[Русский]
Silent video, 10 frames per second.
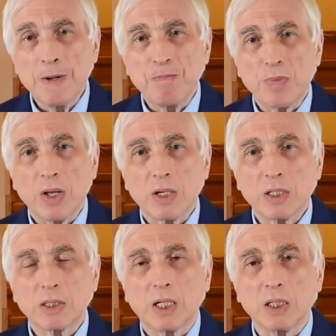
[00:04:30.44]

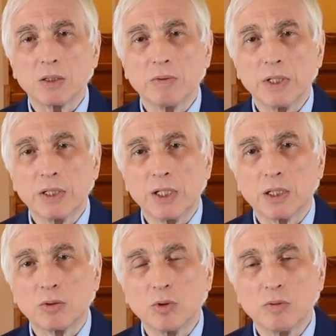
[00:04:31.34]
рассказывали те,
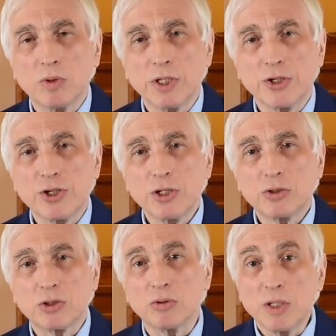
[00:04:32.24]
кто его лечил,
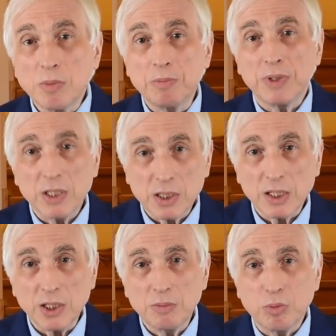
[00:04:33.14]
что либо
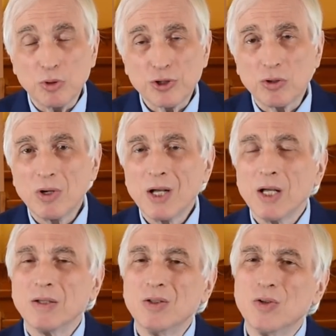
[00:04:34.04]
пересадить почку.
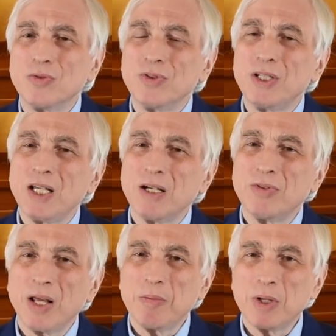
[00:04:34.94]
Но в те
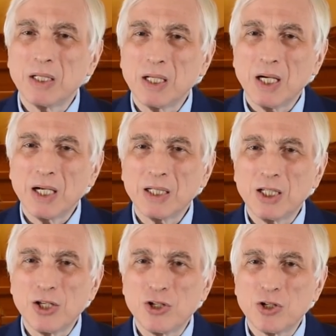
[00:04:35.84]
времена
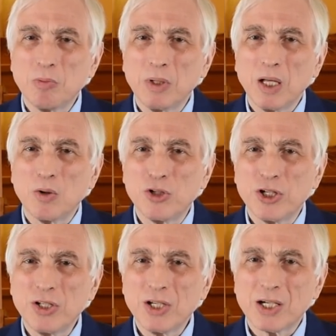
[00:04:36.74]
это еще была
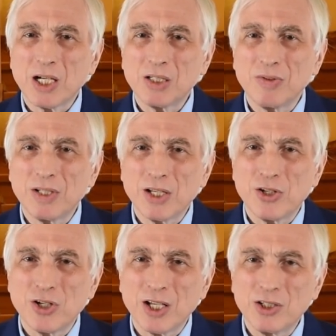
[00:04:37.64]
очень неразвитая
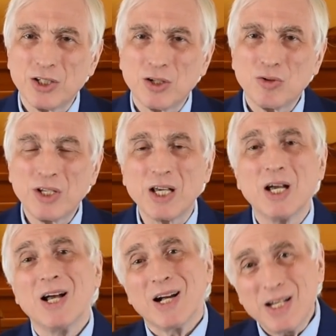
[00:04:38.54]
часть хирургии.
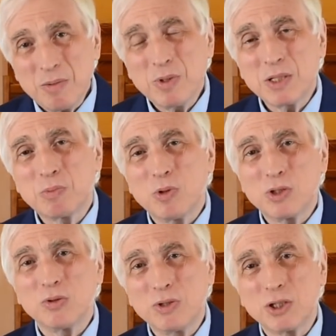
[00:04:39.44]
Либо
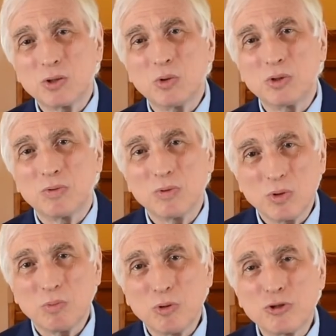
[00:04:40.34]
использовать
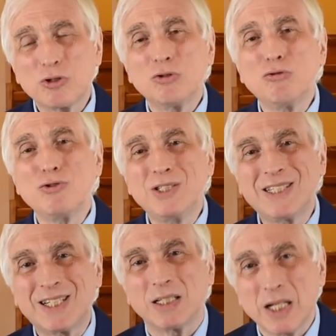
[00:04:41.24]
искусственную почку, то есть
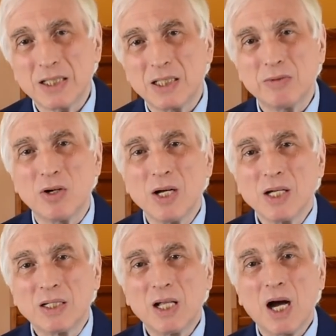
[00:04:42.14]
класть его
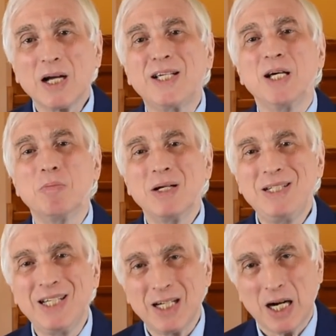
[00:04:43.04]
на
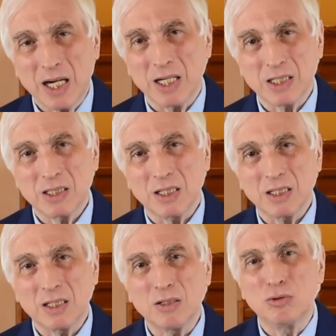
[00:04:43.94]
гемодиализ.
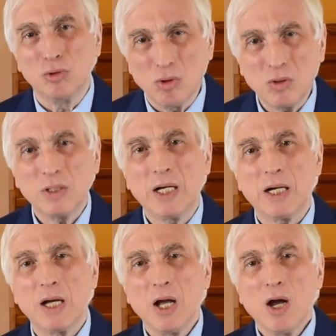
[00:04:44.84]
Это долгая,